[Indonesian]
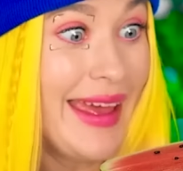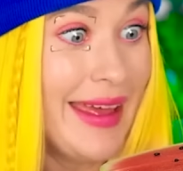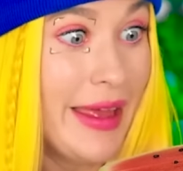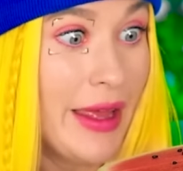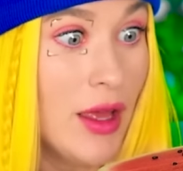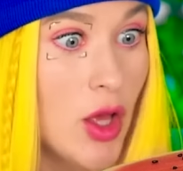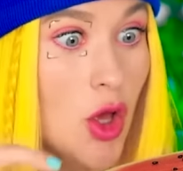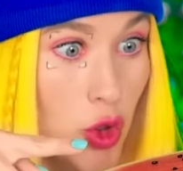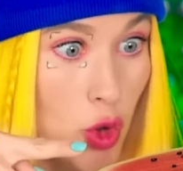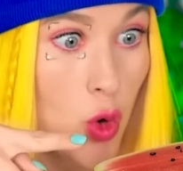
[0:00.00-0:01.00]
Kamu mau ku
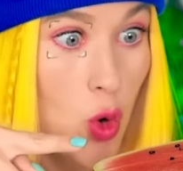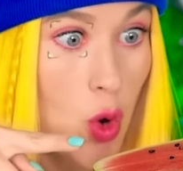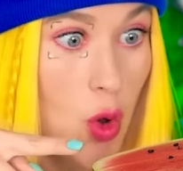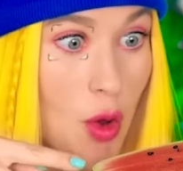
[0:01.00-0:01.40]
makan?